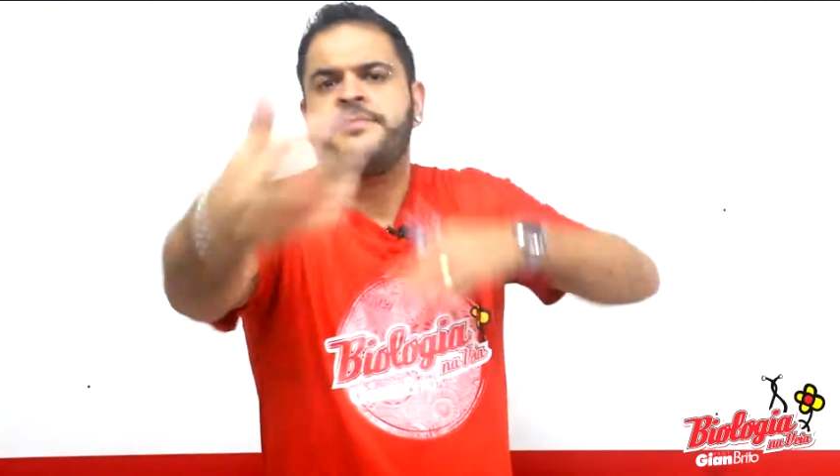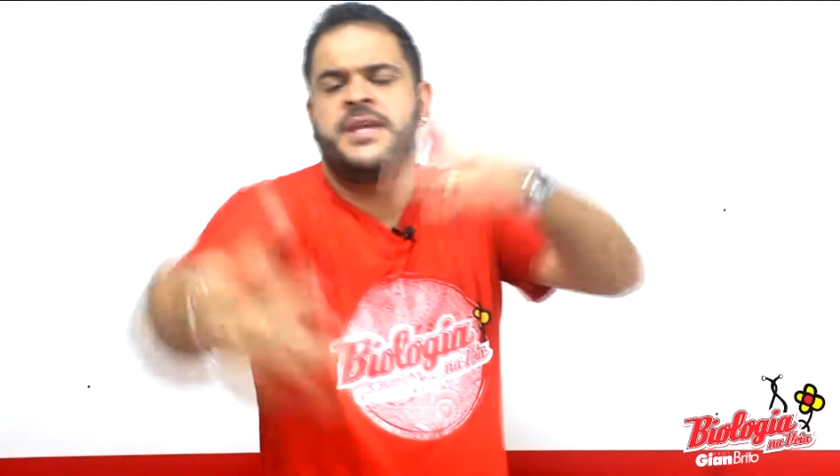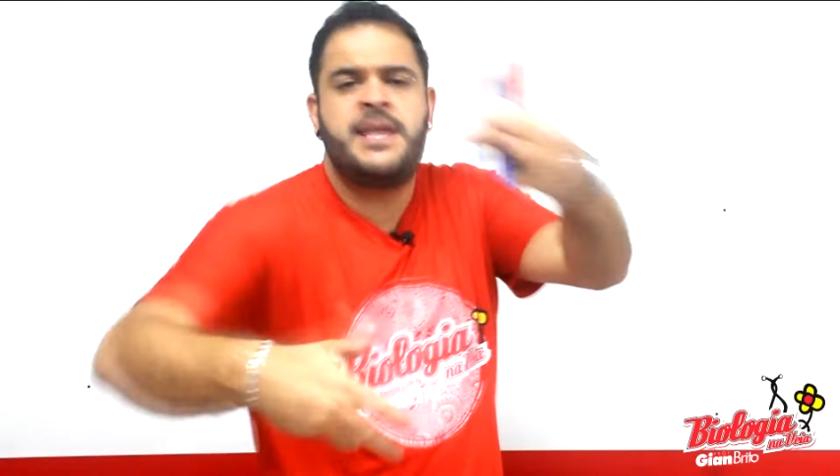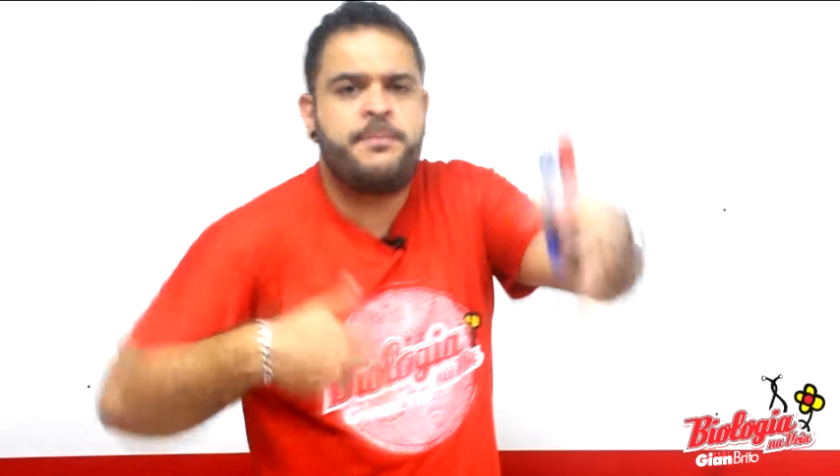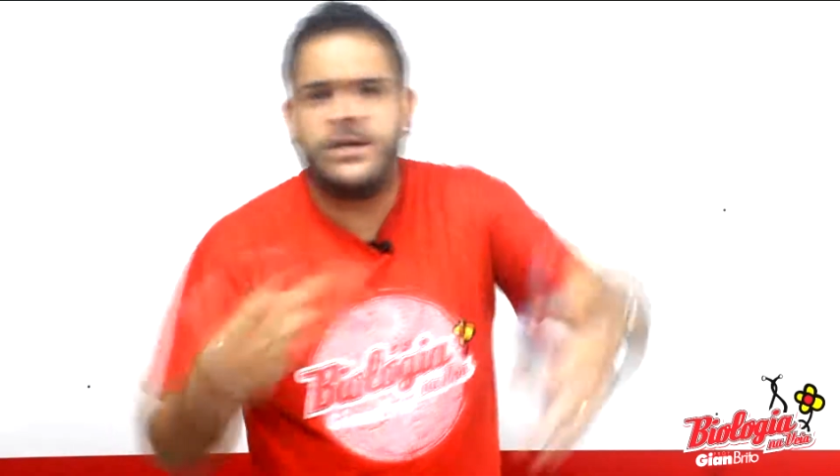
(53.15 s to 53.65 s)

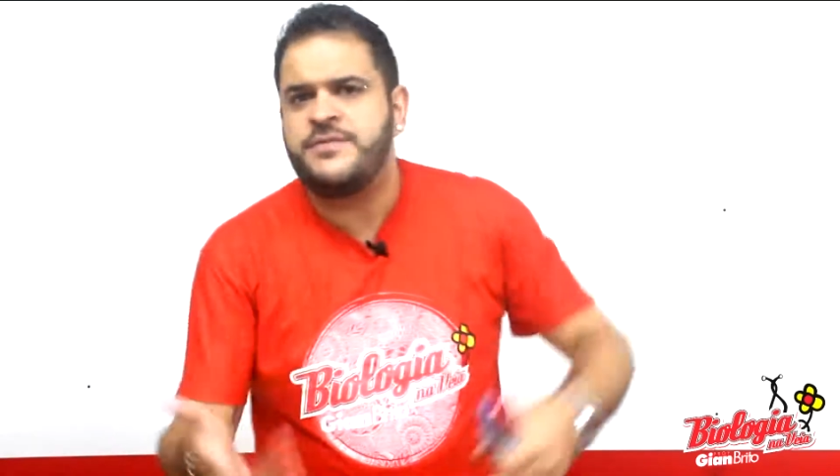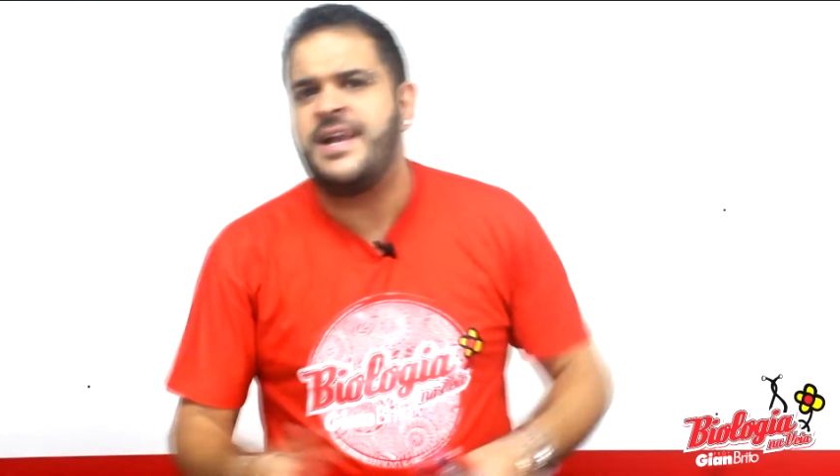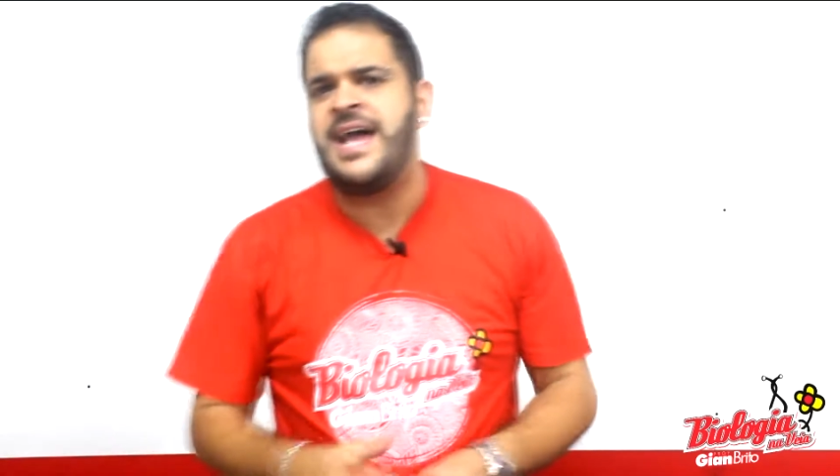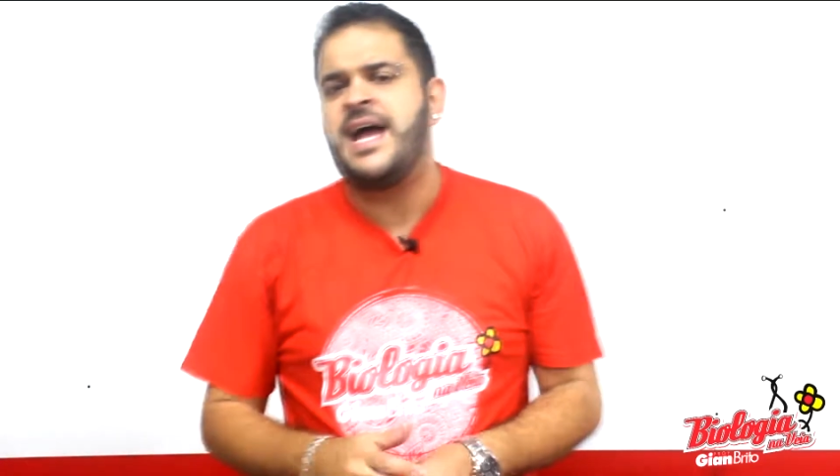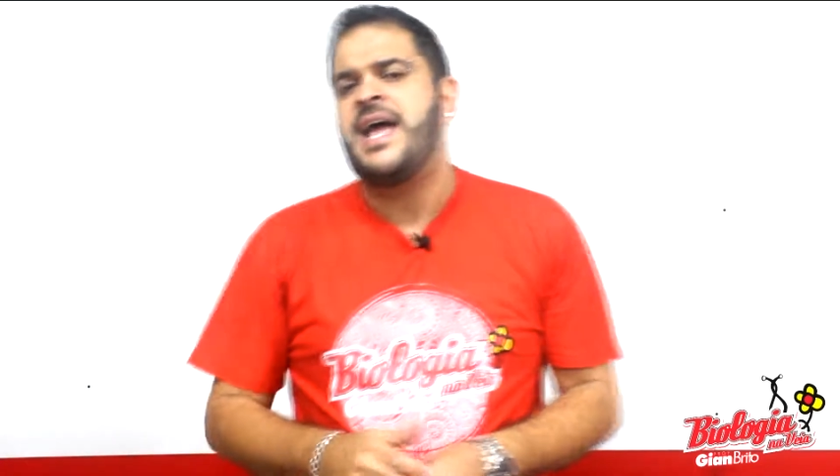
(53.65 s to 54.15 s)
e depois
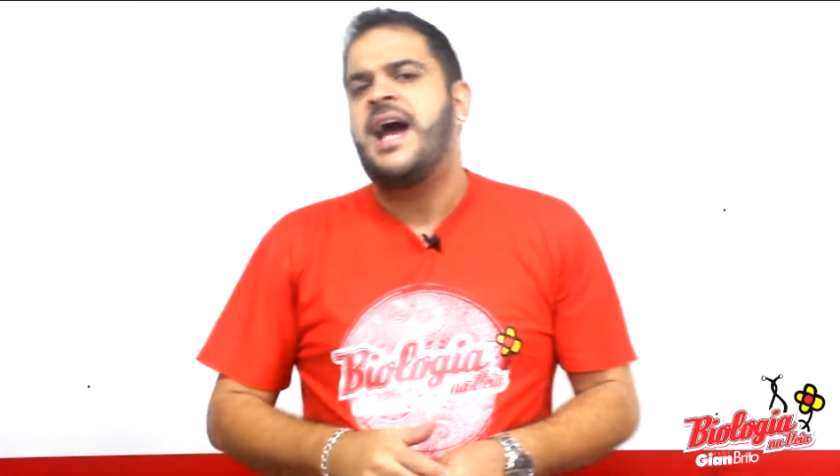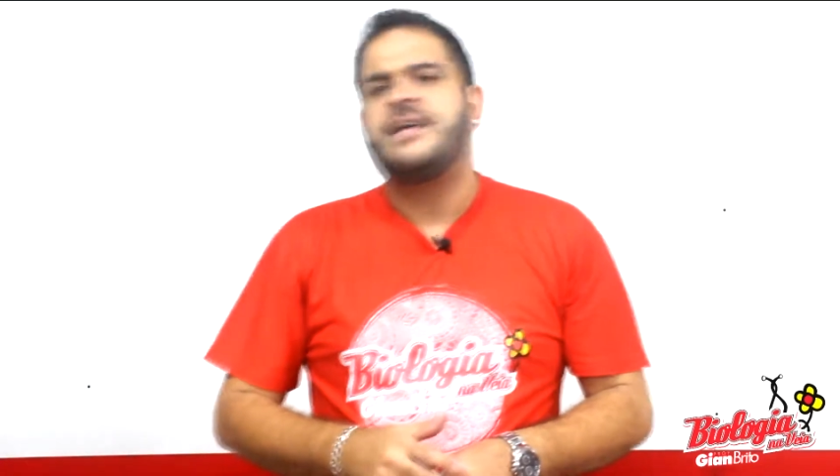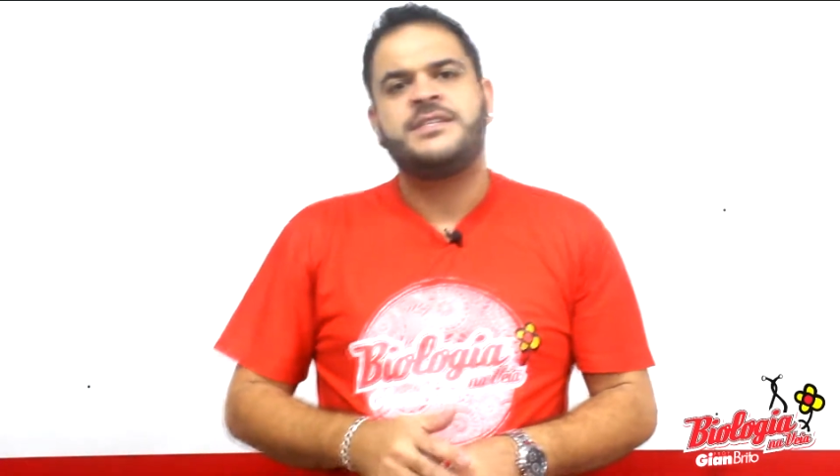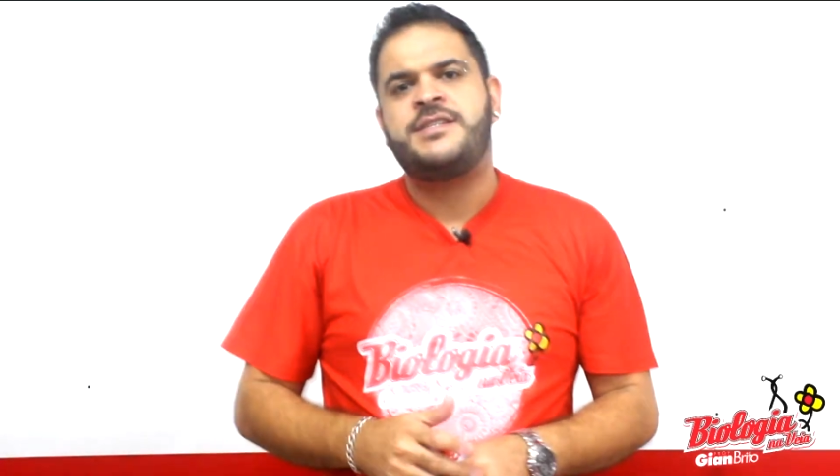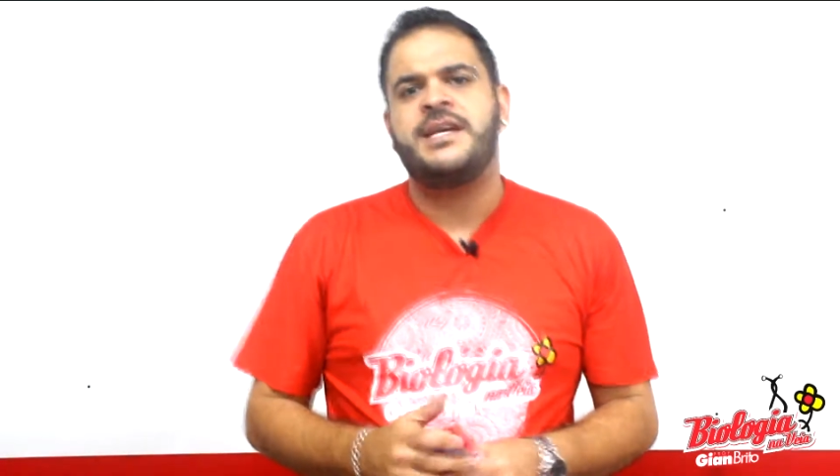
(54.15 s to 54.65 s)
vai lá
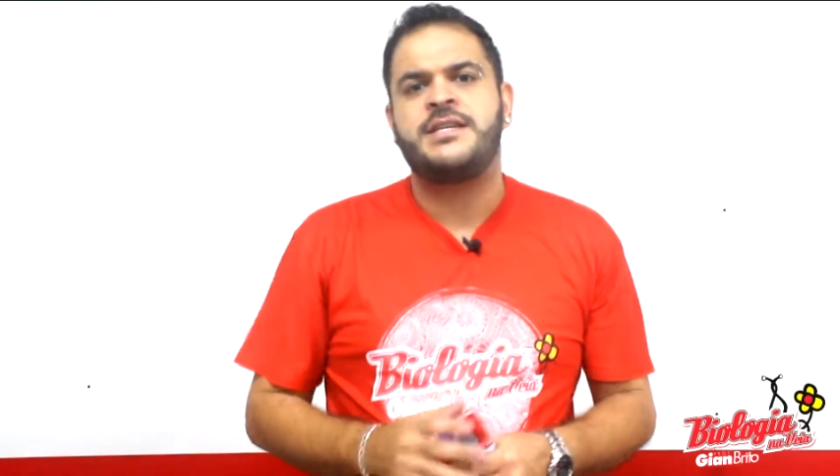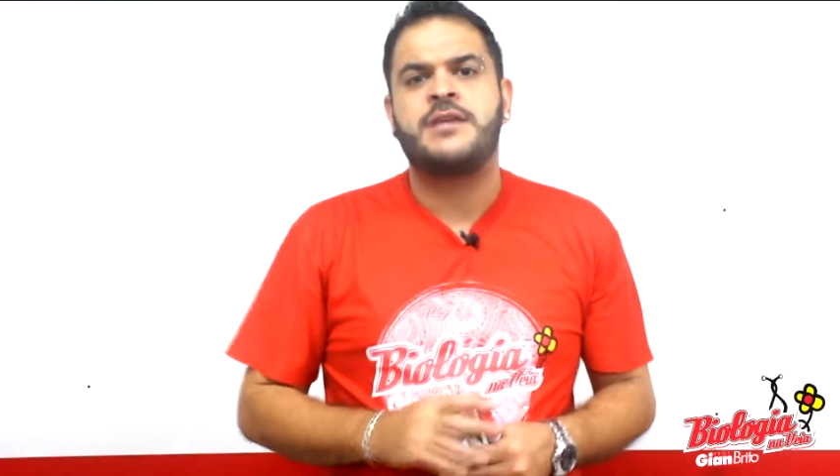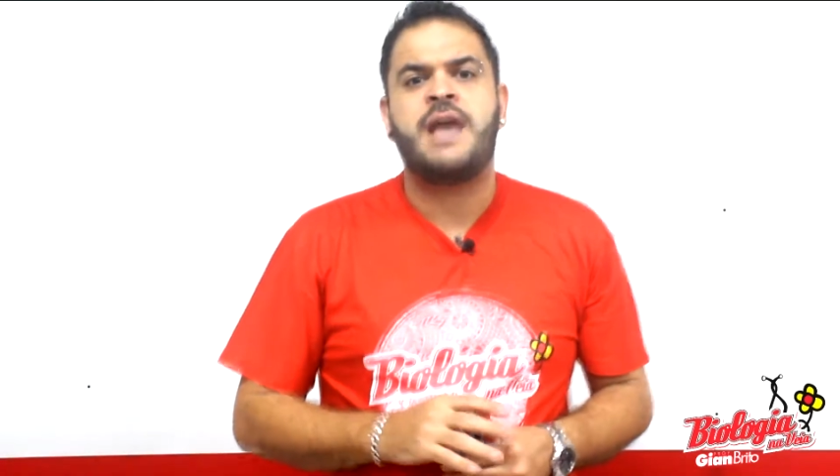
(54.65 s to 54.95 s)
assistir as,